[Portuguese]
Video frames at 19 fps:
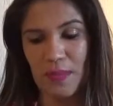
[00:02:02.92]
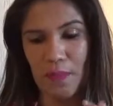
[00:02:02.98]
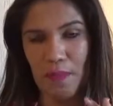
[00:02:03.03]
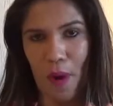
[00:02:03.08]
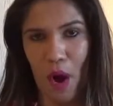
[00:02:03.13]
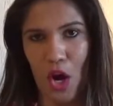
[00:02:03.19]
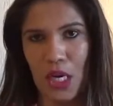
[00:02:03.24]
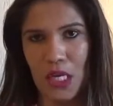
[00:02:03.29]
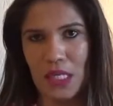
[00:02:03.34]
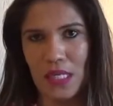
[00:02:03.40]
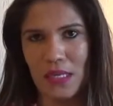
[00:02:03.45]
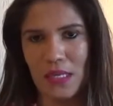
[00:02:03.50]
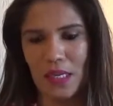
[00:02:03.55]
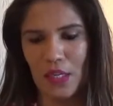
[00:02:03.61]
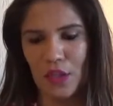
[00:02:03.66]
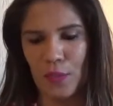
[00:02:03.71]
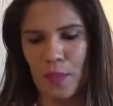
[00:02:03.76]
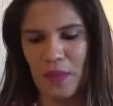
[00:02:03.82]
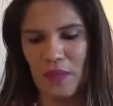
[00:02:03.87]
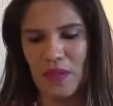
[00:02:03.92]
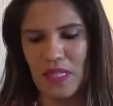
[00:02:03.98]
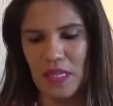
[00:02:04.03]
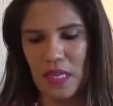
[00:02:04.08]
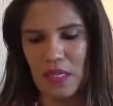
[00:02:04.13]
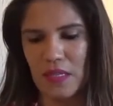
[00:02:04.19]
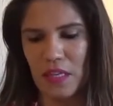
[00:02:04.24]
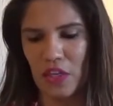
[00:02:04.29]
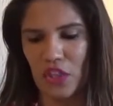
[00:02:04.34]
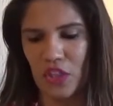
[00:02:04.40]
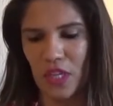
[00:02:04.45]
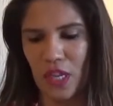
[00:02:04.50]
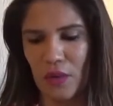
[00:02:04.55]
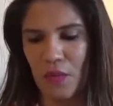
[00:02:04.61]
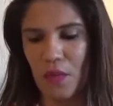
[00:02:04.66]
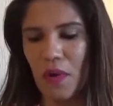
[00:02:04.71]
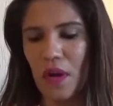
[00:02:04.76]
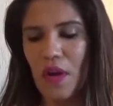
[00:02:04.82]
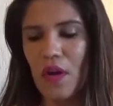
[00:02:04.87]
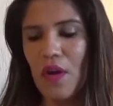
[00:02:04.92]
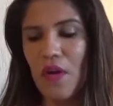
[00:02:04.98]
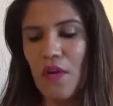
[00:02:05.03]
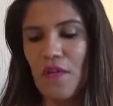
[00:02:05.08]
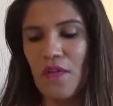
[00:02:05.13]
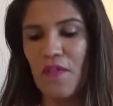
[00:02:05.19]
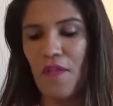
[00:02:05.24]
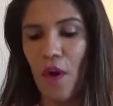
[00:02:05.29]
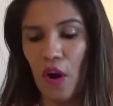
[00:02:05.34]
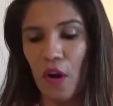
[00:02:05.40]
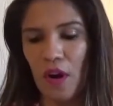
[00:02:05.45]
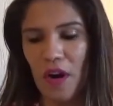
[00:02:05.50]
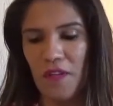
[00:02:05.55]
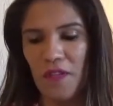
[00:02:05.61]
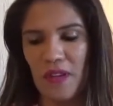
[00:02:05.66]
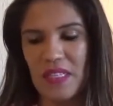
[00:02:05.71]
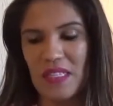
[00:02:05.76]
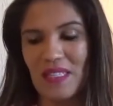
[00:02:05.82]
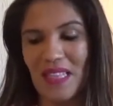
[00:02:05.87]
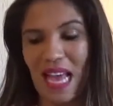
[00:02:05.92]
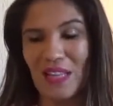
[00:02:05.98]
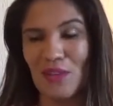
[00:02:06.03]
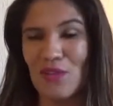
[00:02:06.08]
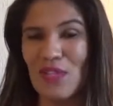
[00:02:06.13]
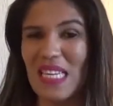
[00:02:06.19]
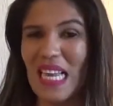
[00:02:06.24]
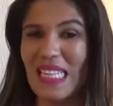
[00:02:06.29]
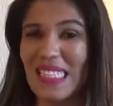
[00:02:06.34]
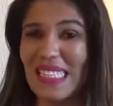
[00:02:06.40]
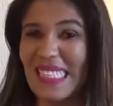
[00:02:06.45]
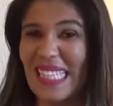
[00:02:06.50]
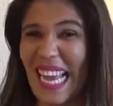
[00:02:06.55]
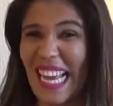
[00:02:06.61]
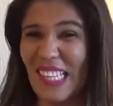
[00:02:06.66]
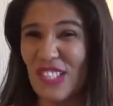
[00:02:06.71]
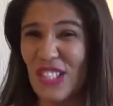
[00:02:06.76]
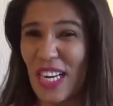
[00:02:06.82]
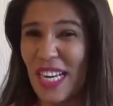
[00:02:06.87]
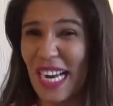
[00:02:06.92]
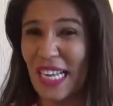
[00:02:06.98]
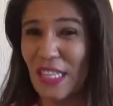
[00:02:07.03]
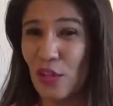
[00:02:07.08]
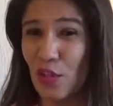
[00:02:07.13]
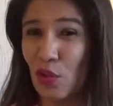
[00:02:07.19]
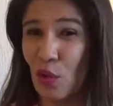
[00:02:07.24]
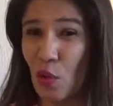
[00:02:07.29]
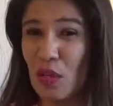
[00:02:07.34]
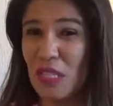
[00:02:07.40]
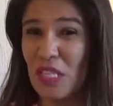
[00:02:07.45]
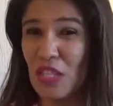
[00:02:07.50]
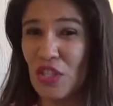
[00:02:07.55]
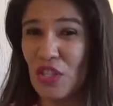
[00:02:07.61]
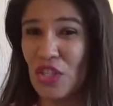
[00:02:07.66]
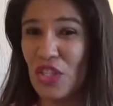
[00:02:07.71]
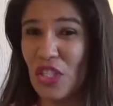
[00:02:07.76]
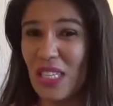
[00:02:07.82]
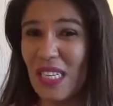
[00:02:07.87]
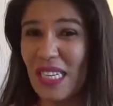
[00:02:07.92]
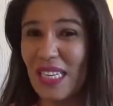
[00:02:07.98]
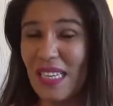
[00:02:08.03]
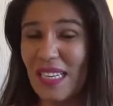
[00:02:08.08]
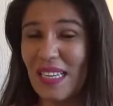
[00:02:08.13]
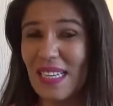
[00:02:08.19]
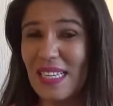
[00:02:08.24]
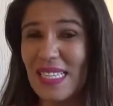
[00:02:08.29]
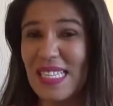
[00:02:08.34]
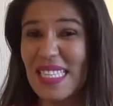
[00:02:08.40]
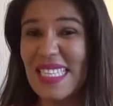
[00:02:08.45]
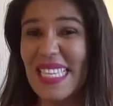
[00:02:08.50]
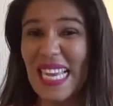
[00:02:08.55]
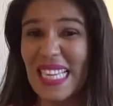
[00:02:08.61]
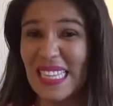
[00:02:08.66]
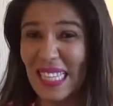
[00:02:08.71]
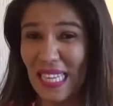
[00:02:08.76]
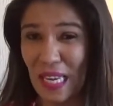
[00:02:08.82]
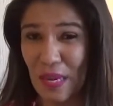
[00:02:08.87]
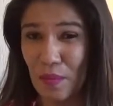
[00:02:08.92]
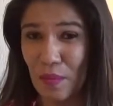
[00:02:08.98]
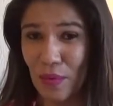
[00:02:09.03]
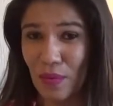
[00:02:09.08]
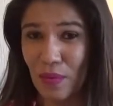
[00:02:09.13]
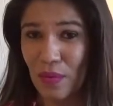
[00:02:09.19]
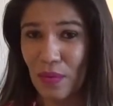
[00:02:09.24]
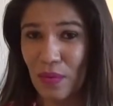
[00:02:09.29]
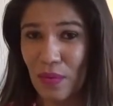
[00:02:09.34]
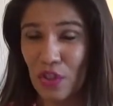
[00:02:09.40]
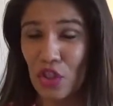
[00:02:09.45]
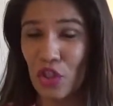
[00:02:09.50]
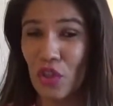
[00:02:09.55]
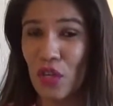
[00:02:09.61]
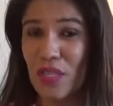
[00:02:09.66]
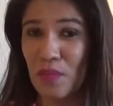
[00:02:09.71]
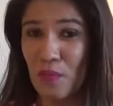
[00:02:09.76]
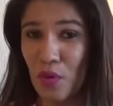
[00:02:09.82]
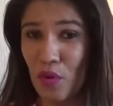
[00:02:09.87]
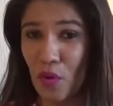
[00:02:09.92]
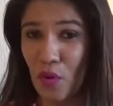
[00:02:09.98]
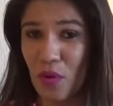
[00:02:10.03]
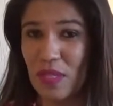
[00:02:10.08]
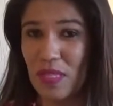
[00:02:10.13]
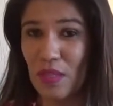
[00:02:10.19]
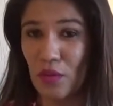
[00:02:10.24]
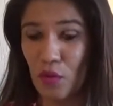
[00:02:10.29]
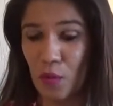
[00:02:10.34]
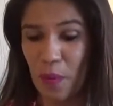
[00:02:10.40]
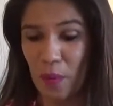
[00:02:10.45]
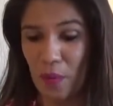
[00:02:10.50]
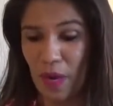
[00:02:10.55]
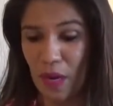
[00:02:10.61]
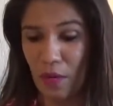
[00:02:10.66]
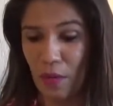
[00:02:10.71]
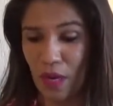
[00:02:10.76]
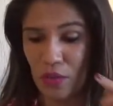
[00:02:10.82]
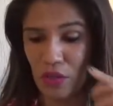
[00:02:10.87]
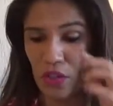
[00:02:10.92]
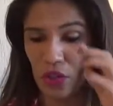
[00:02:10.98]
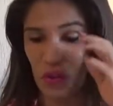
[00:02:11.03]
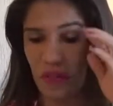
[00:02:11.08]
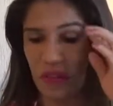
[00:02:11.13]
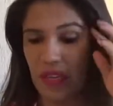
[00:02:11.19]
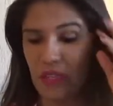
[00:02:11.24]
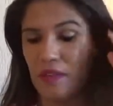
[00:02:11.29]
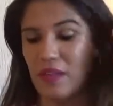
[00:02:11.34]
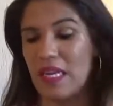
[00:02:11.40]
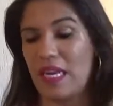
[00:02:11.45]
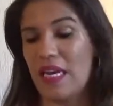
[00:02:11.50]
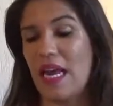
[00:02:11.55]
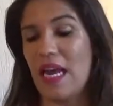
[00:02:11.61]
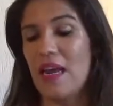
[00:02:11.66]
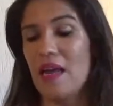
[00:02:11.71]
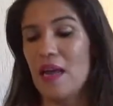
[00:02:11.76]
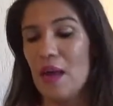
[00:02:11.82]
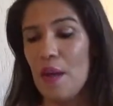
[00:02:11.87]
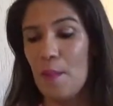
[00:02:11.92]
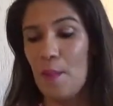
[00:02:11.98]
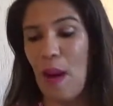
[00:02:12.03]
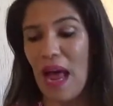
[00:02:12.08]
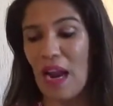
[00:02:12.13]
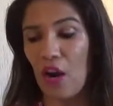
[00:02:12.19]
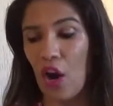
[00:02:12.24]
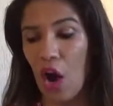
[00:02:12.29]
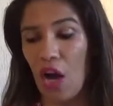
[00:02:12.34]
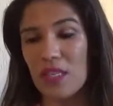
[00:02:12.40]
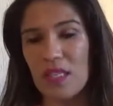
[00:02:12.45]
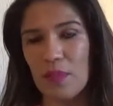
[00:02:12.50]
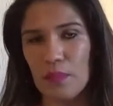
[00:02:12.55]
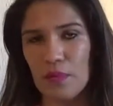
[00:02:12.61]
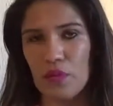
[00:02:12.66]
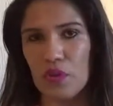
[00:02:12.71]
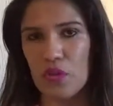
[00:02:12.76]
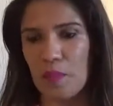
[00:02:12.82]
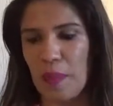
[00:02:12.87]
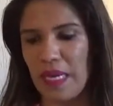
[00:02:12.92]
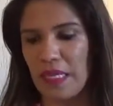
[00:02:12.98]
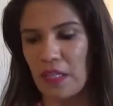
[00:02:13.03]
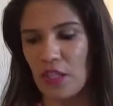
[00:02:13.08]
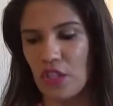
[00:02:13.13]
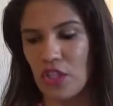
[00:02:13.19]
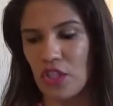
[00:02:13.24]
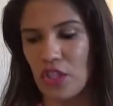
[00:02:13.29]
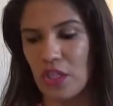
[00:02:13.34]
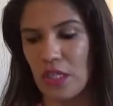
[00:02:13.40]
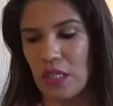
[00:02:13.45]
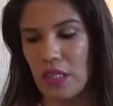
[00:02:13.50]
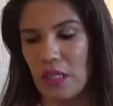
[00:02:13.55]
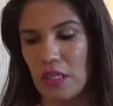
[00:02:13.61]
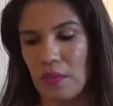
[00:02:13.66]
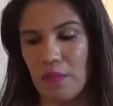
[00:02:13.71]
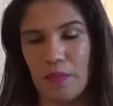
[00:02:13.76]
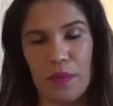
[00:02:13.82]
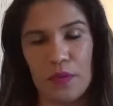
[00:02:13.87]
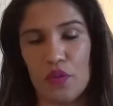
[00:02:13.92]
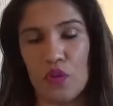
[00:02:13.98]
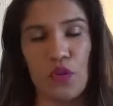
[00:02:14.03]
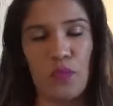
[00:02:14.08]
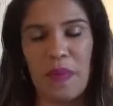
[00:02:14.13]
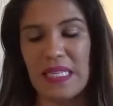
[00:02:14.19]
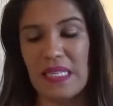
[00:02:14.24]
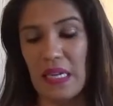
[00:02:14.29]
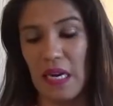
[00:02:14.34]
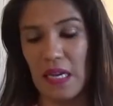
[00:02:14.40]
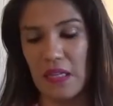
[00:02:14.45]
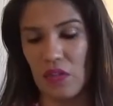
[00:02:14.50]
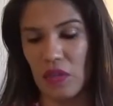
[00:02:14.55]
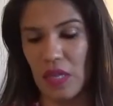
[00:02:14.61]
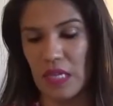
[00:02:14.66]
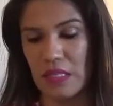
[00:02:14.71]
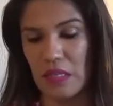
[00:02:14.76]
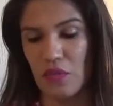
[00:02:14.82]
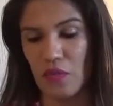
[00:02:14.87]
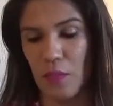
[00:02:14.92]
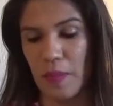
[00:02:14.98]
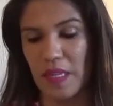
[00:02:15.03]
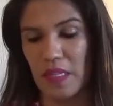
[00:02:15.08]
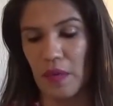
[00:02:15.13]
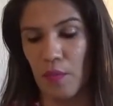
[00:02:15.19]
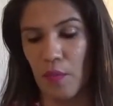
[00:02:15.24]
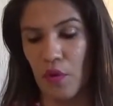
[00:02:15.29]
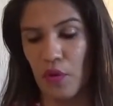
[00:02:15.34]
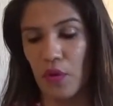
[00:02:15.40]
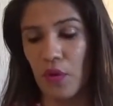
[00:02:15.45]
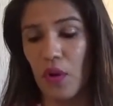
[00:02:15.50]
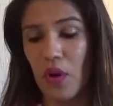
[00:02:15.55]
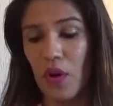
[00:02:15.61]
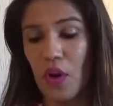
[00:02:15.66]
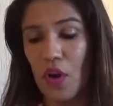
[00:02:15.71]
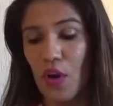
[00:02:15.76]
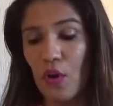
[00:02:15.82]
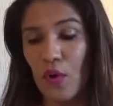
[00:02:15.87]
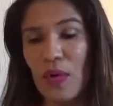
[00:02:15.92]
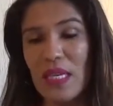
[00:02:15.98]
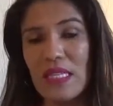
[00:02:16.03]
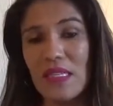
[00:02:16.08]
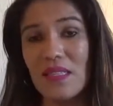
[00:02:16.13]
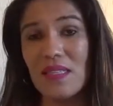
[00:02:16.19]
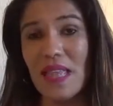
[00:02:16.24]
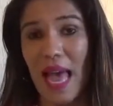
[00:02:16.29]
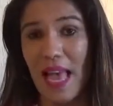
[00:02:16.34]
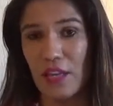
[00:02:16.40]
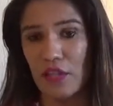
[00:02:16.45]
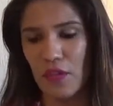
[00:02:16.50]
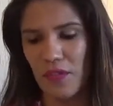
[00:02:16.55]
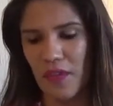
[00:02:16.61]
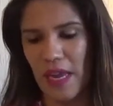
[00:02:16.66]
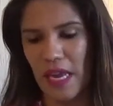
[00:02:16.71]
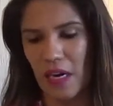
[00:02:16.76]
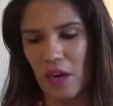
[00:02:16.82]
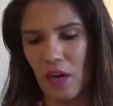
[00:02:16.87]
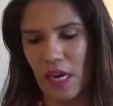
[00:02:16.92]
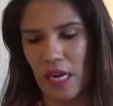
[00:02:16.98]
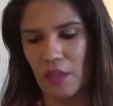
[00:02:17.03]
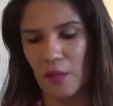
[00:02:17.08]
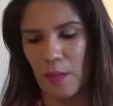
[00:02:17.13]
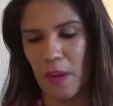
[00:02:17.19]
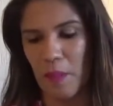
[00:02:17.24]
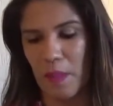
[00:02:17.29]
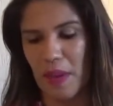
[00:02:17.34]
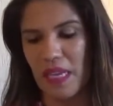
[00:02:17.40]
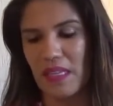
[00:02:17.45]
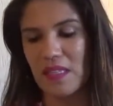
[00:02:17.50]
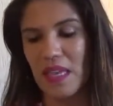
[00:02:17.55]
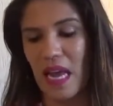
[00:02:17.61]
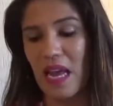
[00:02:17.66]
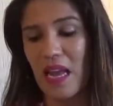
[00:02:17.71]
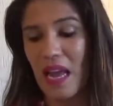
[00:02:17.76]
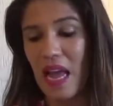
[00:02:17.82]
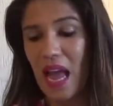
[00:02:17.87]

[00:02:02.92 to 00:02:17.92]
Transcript: por escrito para não esquecer de nenhum, foram afastados até dia 14 de setembro de 2011, do primeiro ano de governo dela, Palocci por suspeitas, de, suspeitas relacionadas ao seu patrimônio. Luiz Sérgio foi relocado para a pesca.